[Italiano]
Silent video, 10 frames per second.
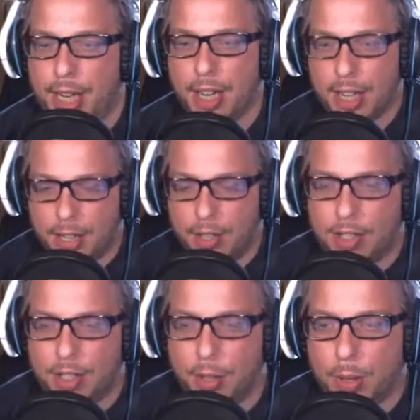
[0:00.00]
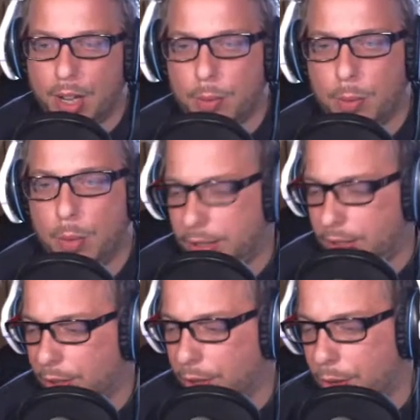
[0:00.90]
e i nostri qua,
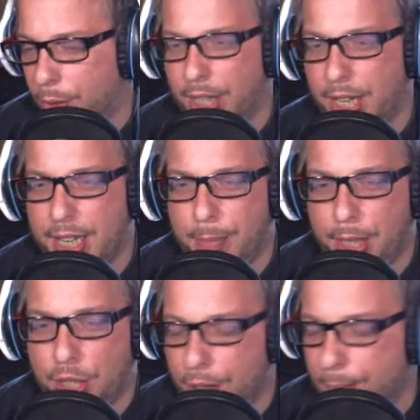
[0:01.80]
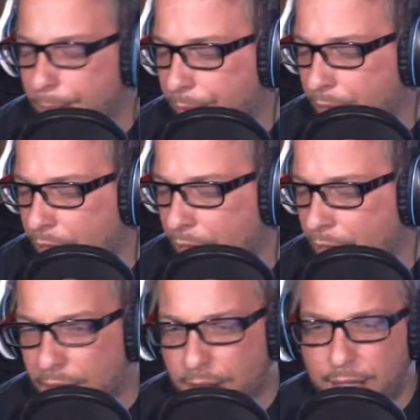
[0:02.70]
quattro guerrieri amici
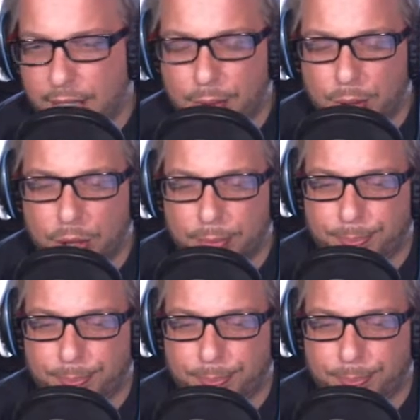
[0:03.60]
devono